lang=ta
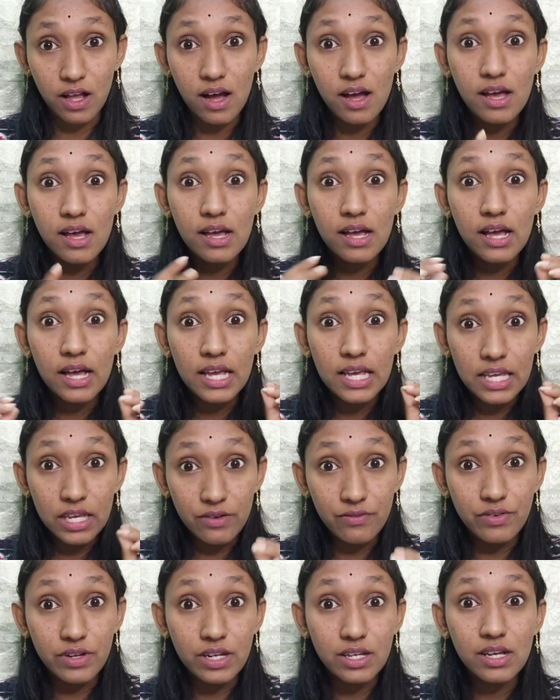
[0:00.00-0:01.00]
தான்
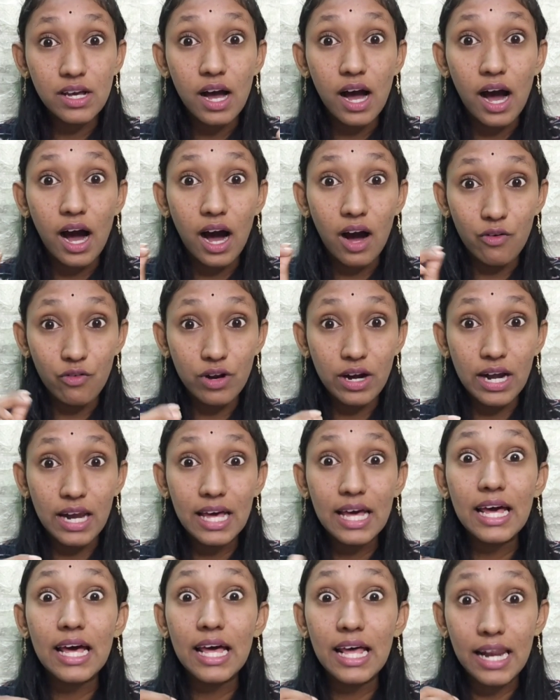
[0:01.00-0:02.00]
இவர் அவங்கள
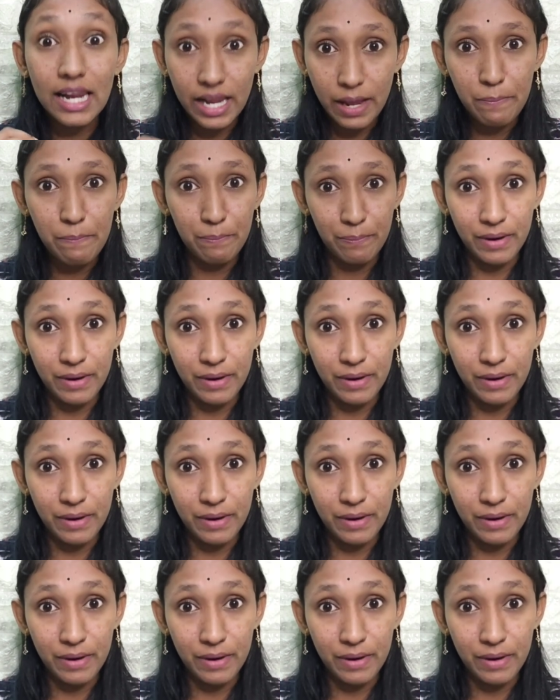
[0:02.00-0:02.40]
ரேப்